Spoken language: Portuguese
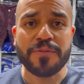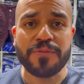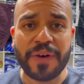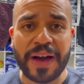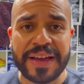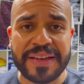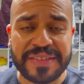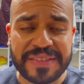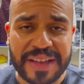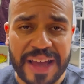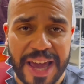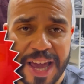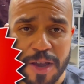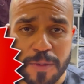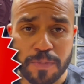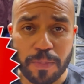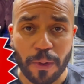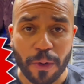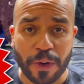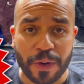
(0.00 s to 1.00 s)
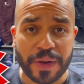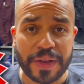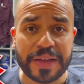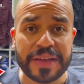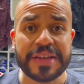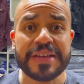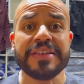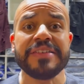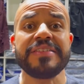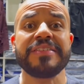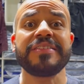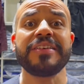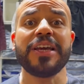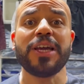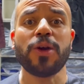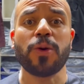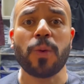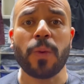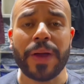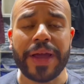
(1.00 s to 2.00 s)
vai sair por R$
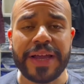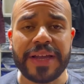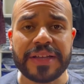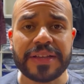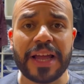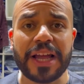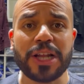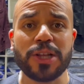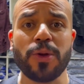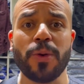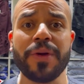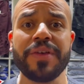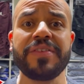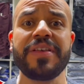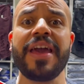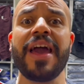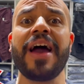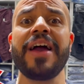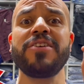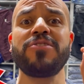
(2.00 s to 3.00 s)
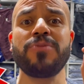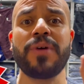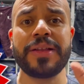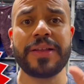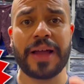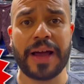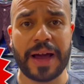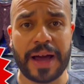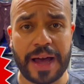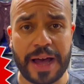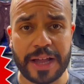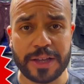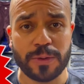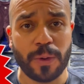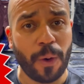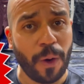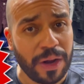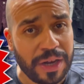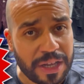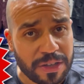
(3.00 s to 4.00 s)
52,00 no atacado.
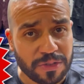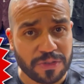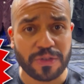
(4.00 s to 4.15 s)
Olha